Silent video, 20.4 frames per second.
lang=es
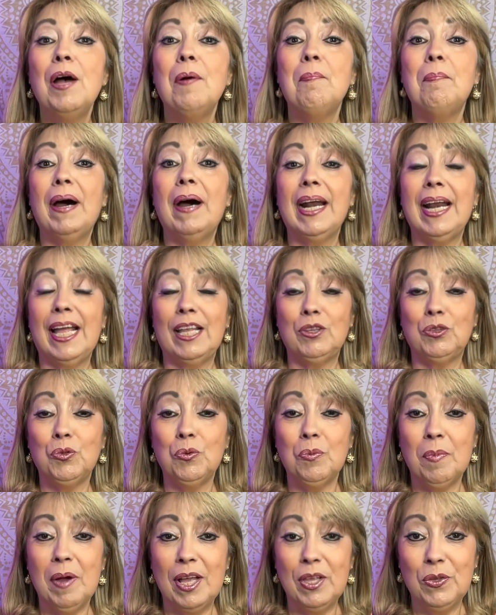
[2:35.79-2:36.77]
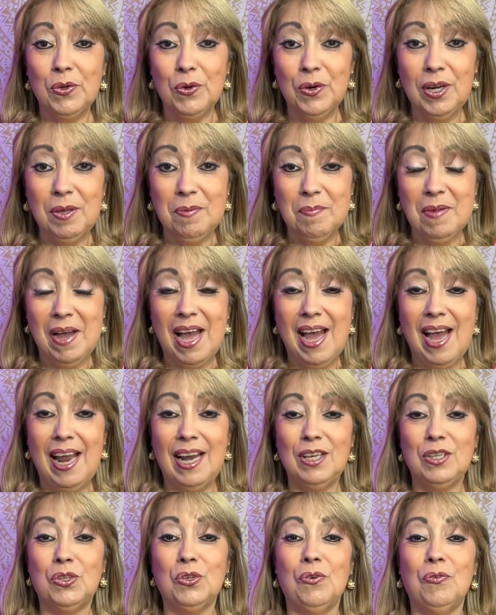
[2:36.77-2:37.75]
para tu mayor y más
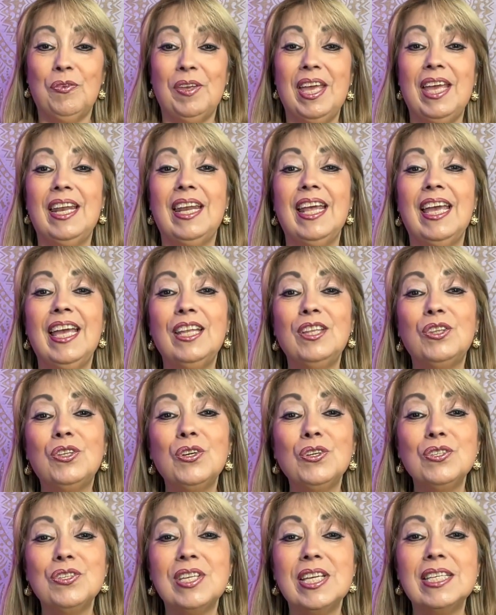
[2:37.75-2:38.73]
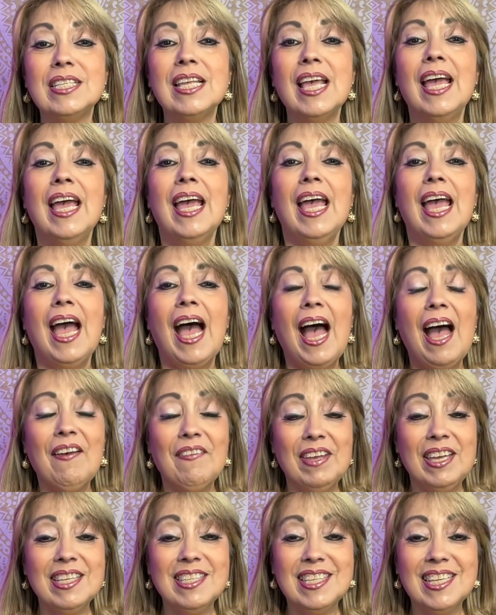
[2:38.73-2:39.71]
alto bien. Entonces, a
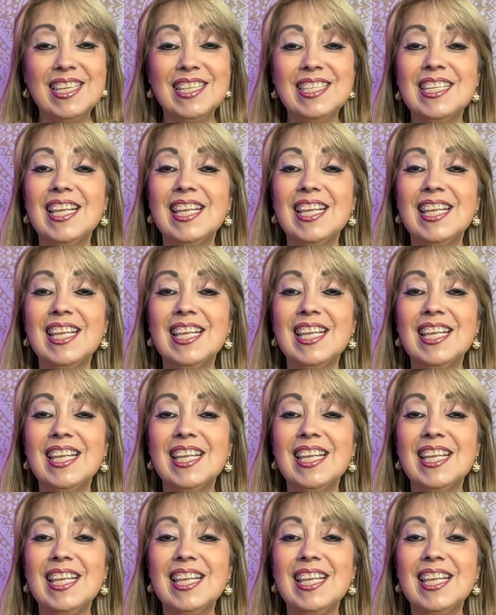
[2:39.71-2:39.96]
veces